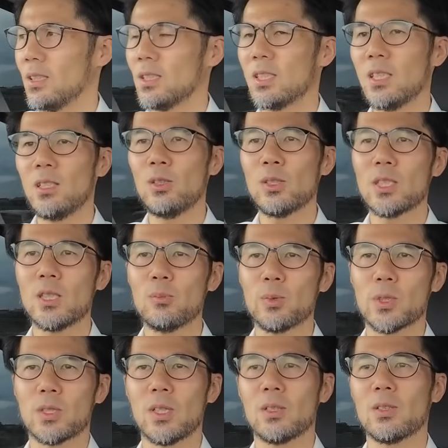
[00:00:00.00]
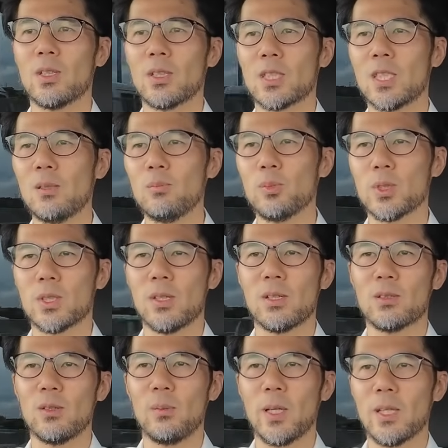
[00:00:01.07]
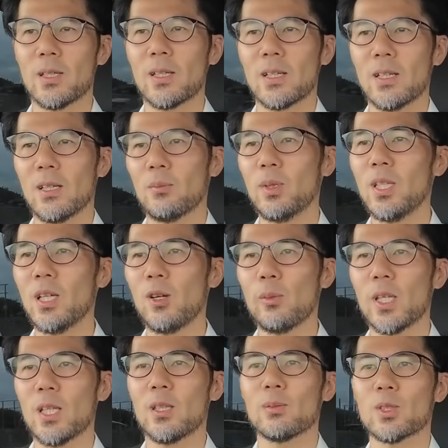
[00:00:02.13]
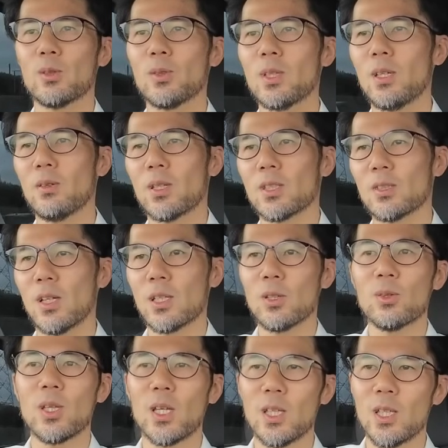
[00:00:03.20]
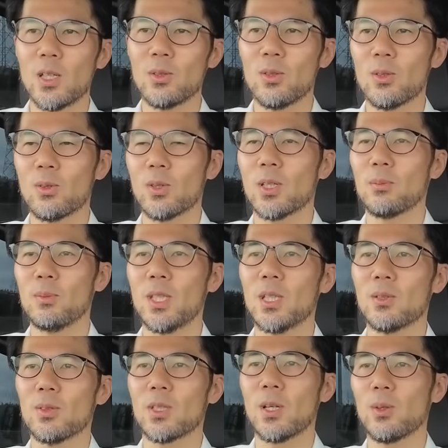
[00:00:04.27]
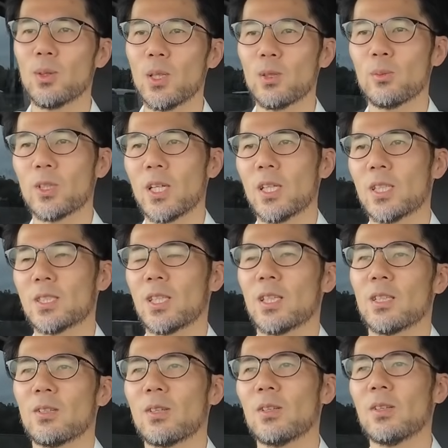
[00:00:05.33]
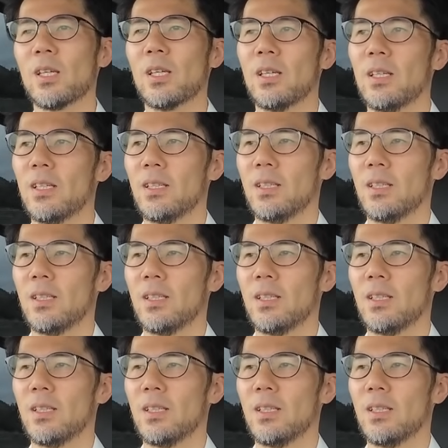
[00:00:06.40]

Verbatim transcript: 新郎新婦主役っていうか新婦主役の場だからみんなが目立ってもしょうがないわけですよ基本的にあのこれ見てるの野郎だと思って話しかけてるけどね